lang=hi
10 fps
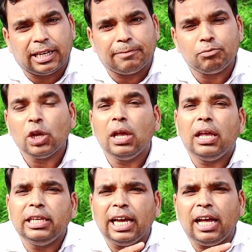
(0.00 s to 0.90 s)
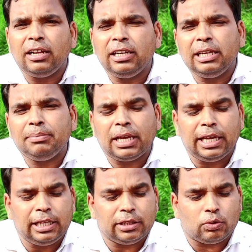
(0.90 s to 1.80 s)
हैं यह नीम
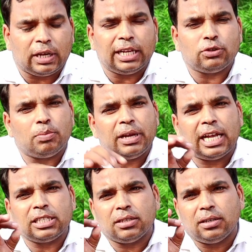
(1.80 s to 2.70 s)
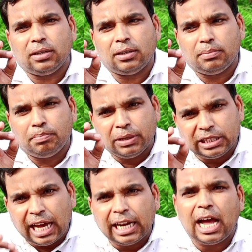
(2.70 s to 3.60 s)
के द्वारा जो मैं आज
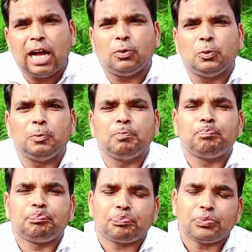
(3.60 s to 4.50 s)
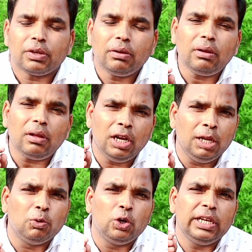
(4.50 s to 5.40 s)
बता रहा हूँ
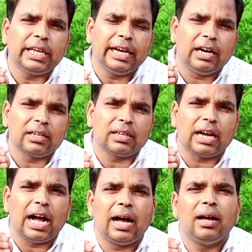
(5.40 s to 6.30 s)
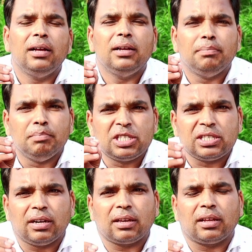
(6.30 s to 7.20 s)
निबोली के अर्क का
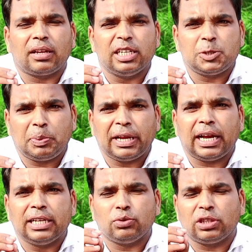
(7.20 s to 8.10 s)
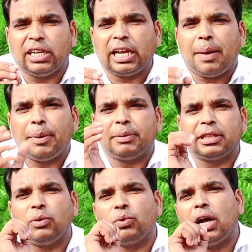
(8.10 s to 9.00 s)
मिश्रण करके स्प्रे का जो तरीका मैं
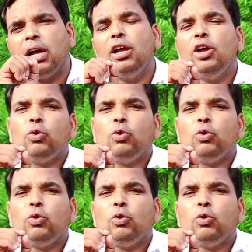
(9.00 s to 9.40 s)
बताऊँगा